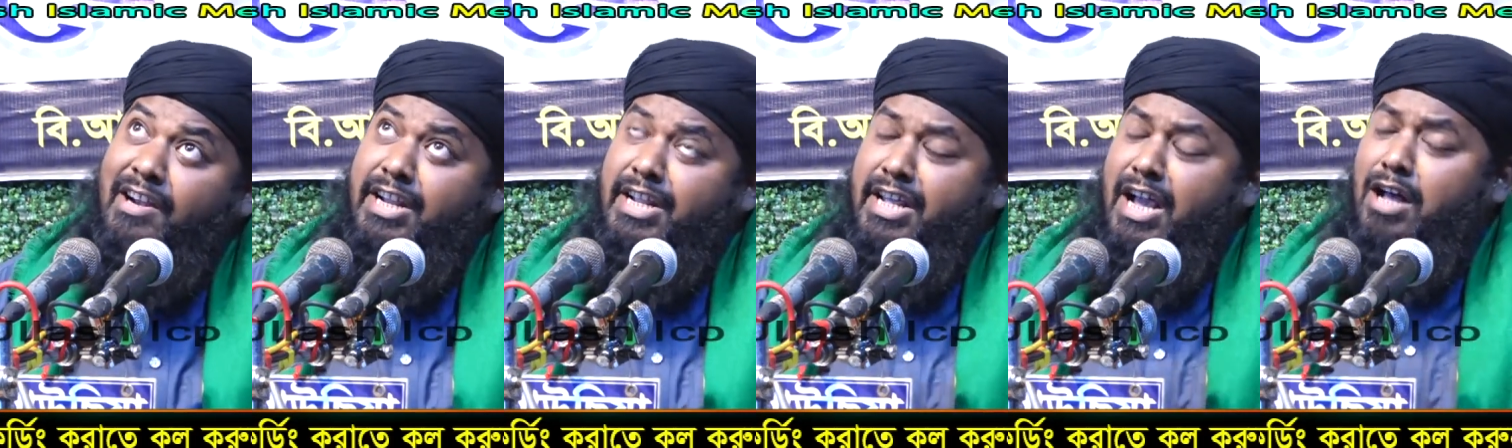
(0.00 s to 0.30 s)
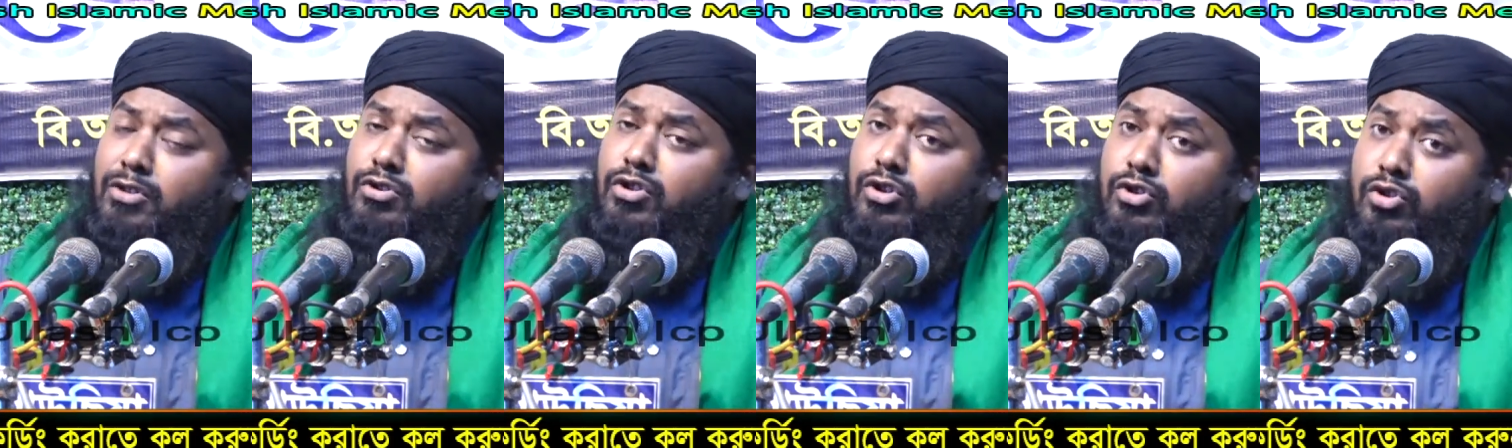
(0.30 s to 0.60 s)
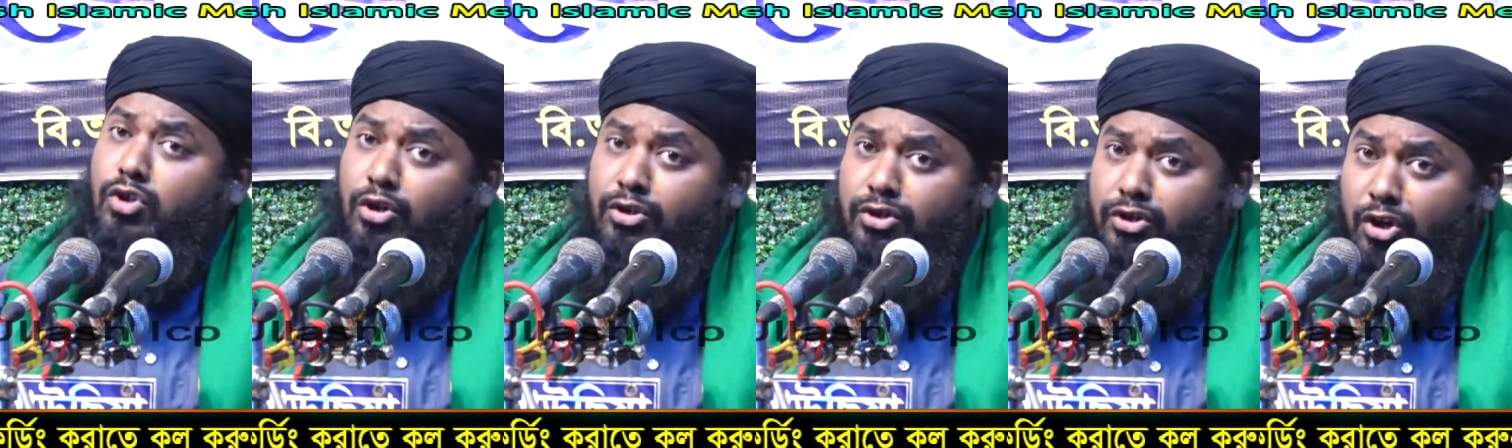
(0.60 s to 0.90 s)
রিয়াজত
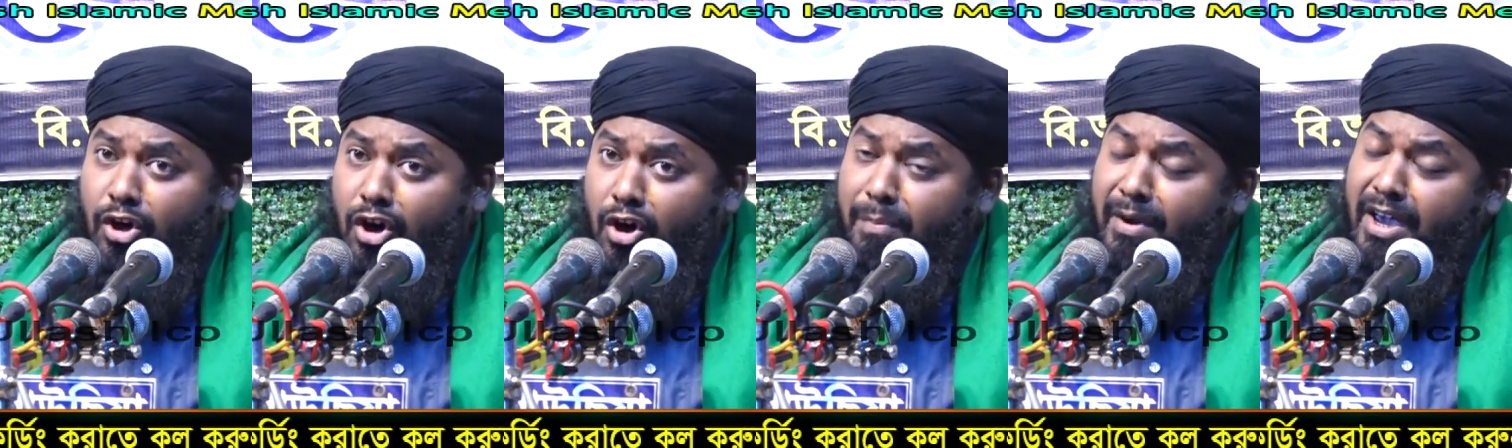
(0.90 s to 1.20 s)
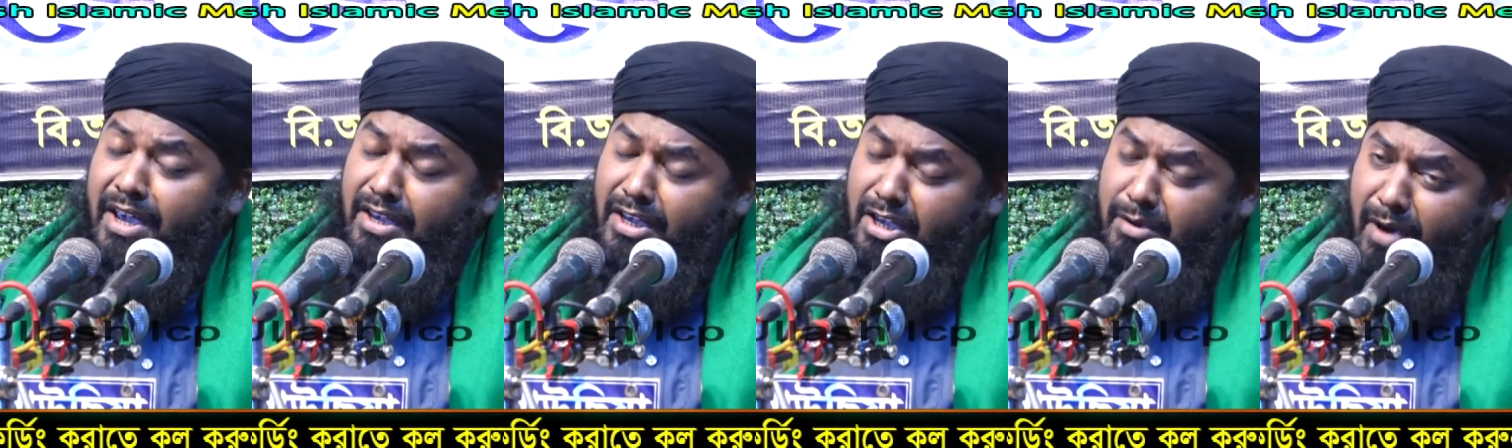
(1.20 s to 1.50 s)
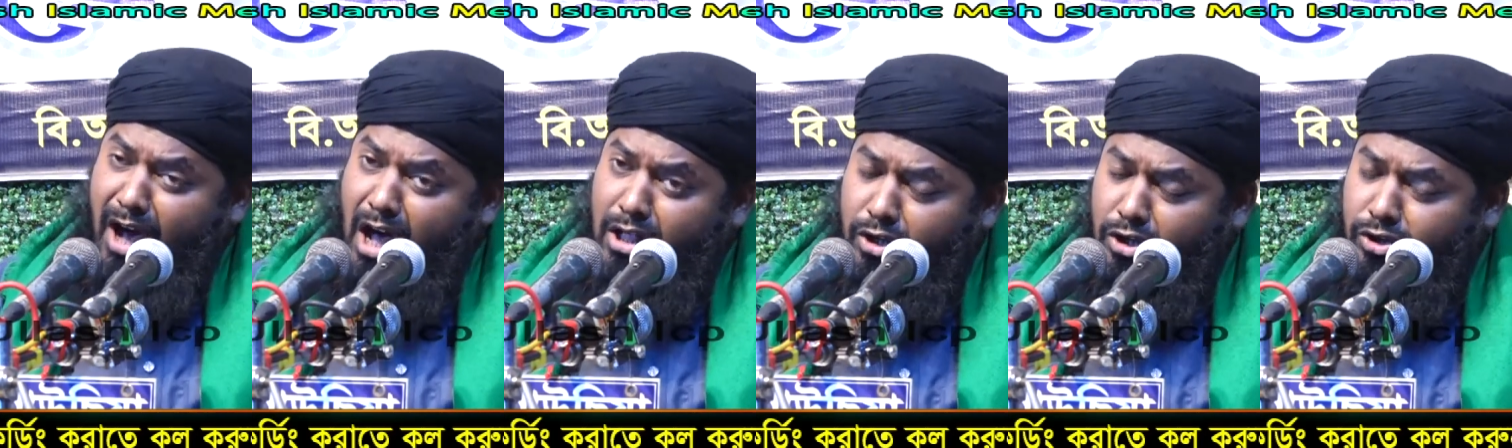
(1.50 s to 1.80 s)
করতে হবে
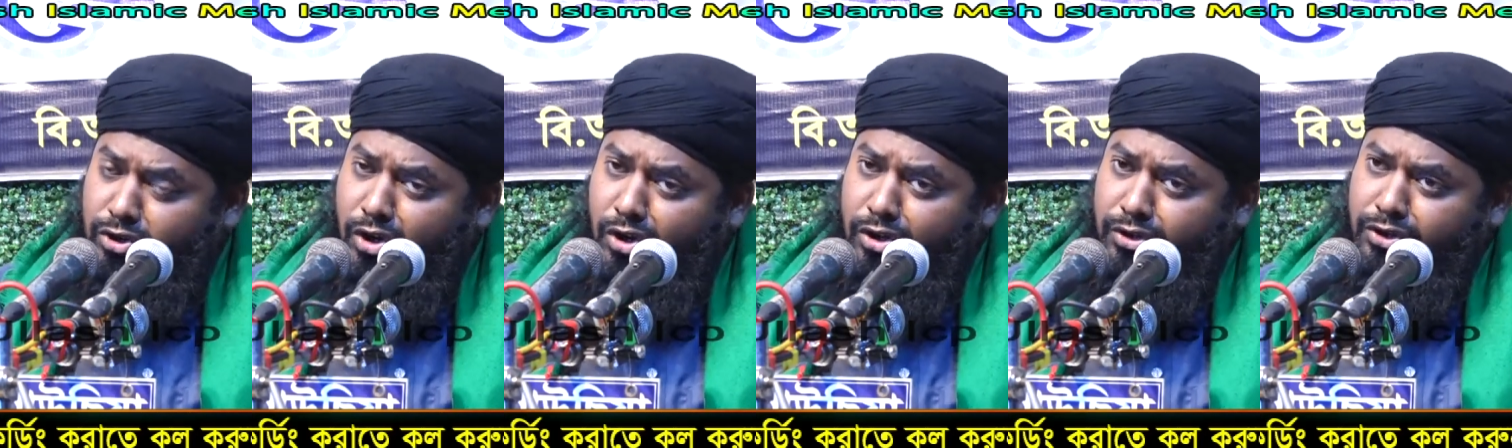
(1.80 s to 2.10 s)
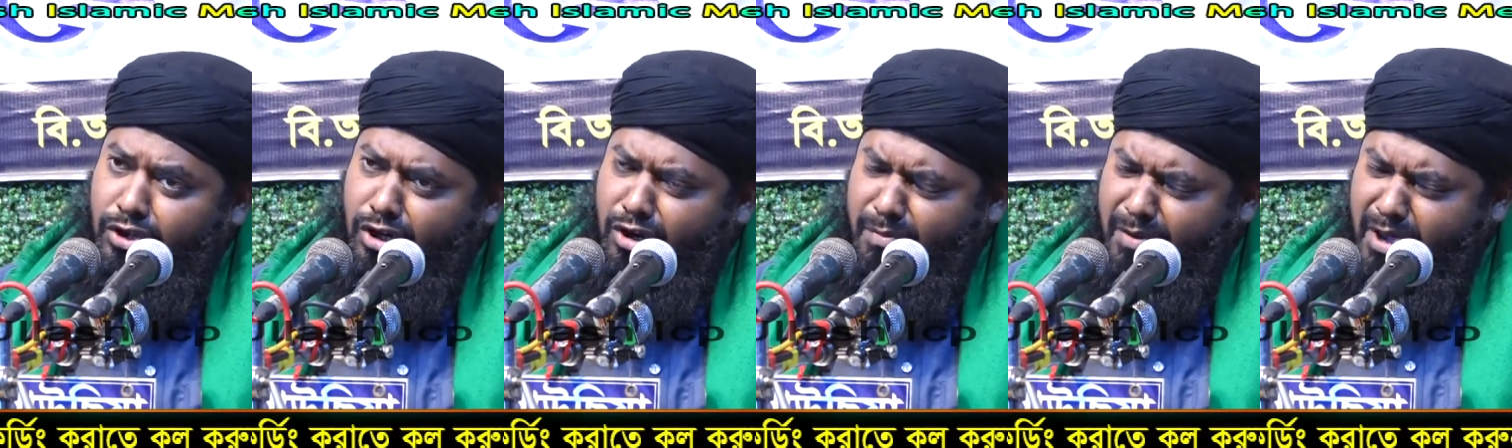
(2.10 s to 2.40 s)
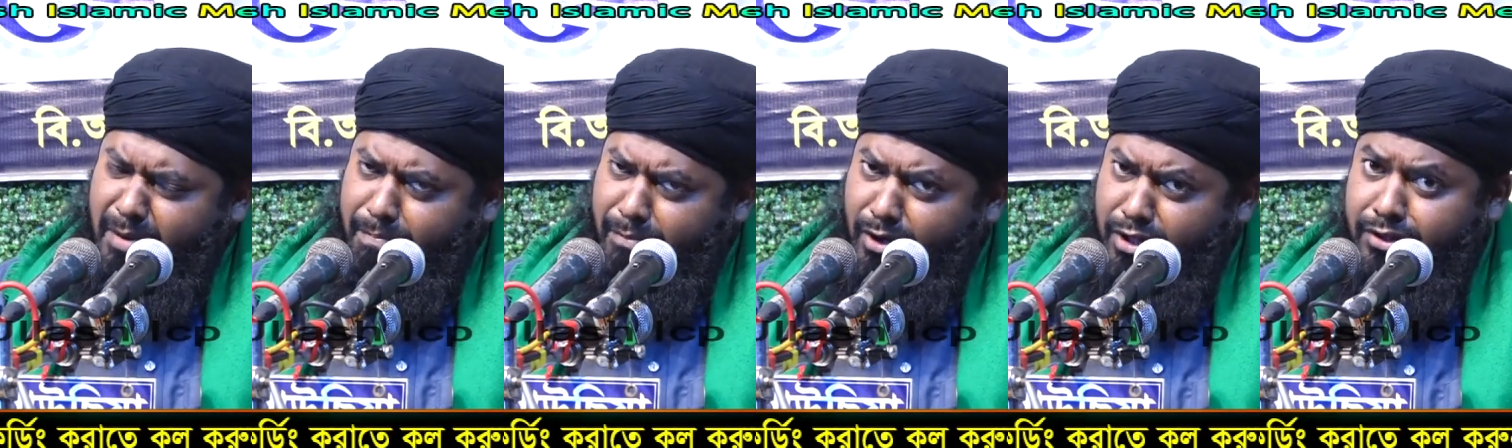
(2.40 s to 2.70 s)
ইবাদত করতে
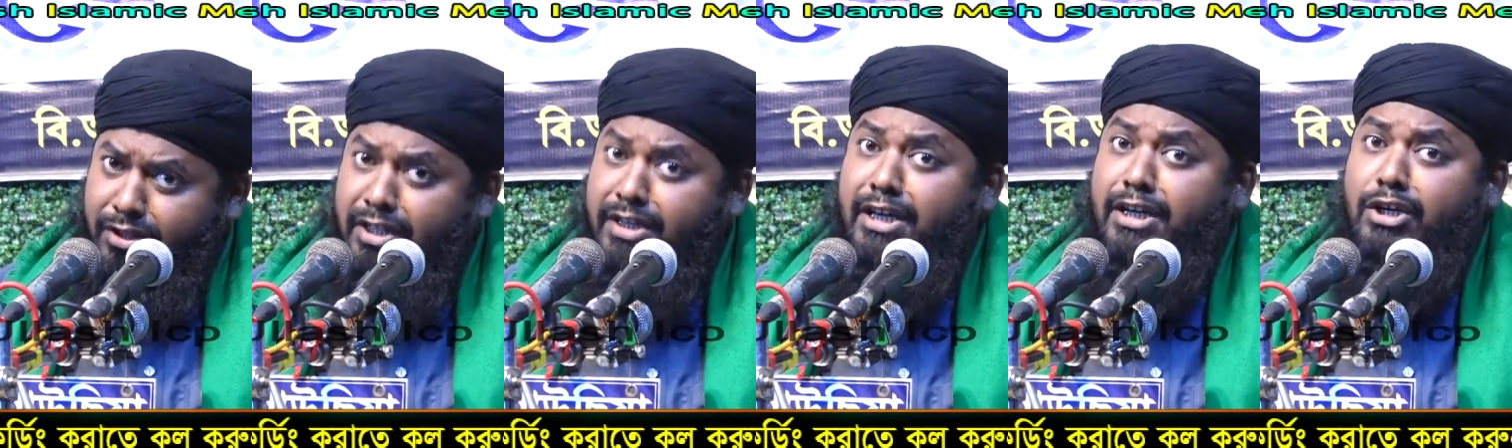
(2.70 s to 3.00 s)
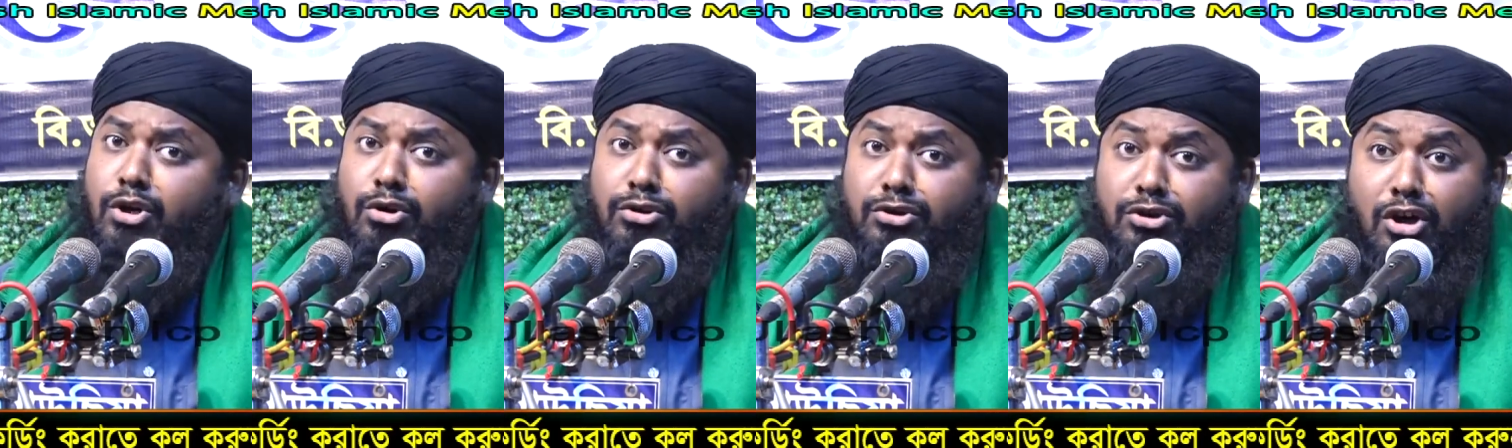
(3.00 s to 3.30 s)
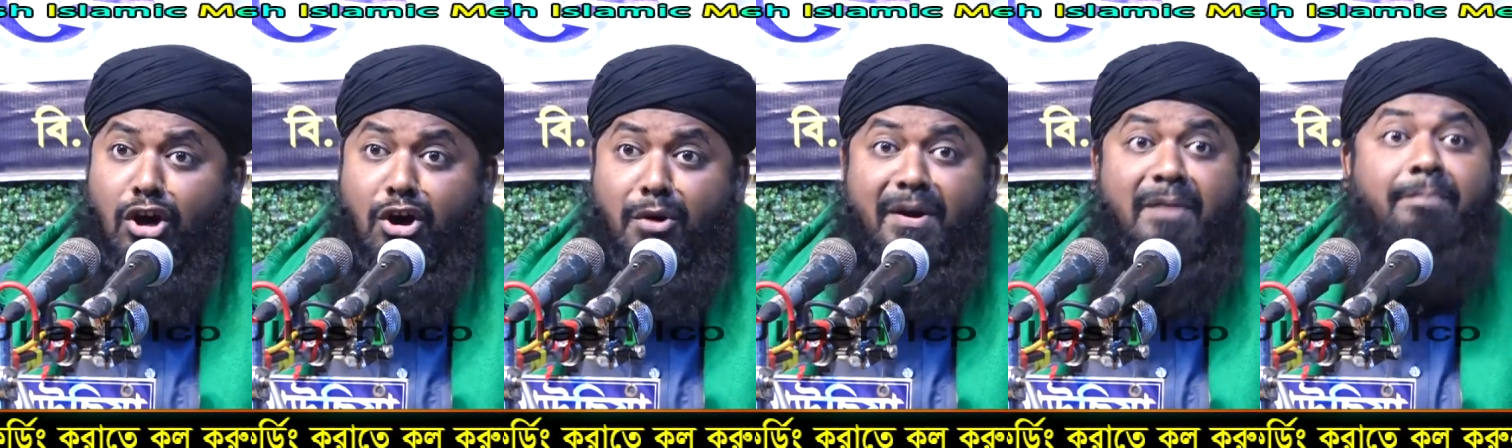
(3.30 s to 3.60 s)
হবে বন্দেগি
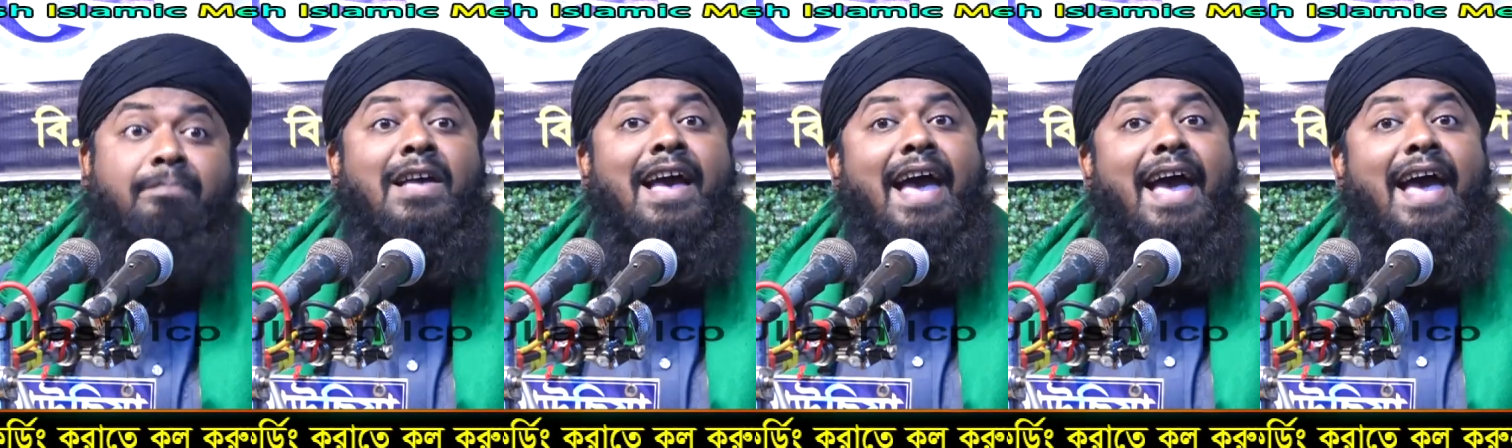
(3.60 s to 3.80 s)
করতে হবে